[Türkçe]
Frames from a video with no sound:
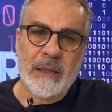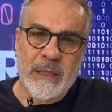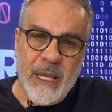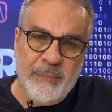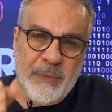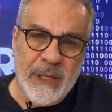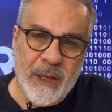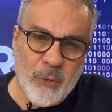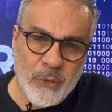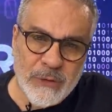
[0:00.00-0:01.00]

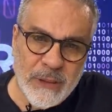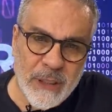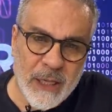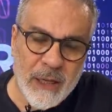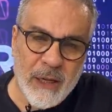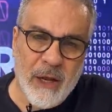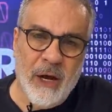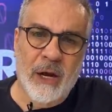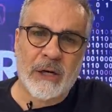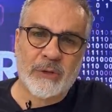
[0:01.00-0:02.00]
Tepkiler olsa da
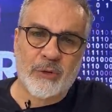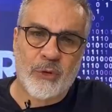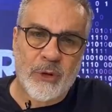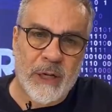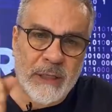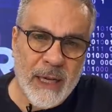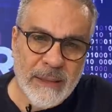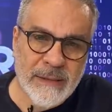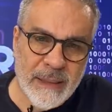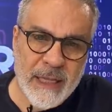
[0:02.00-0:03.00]
ağır sorular
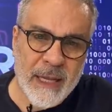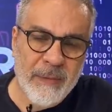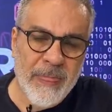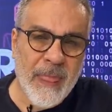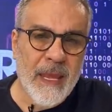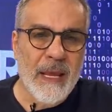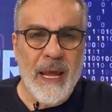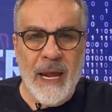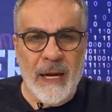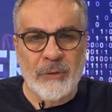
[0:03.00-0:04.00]
gelse de
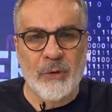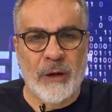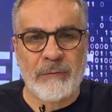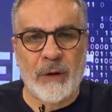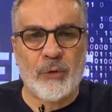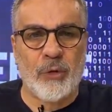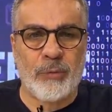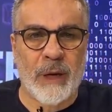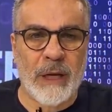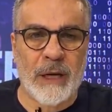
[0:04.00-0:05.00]
Erdoğan ve
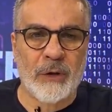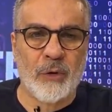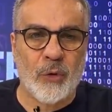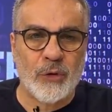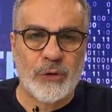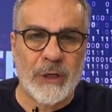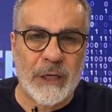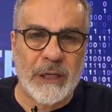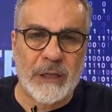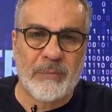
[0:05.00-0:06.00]
kurmaylarının hoşuna
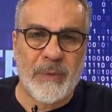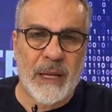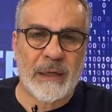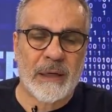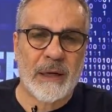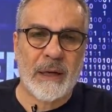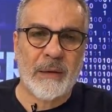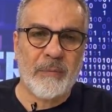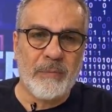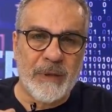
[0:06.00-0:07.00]
gitmeyen
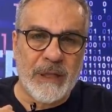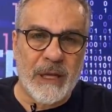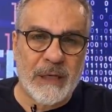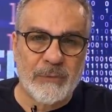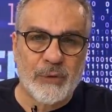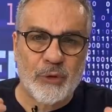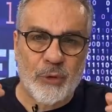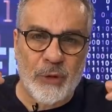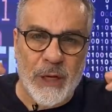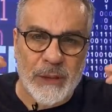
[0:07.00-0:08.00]
bir takım
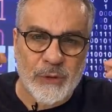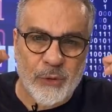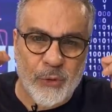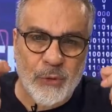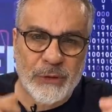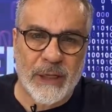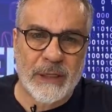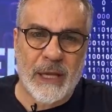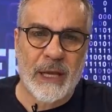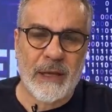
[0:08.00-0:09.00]
sorular sorulsa
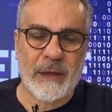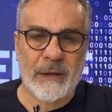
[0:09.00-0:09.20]
da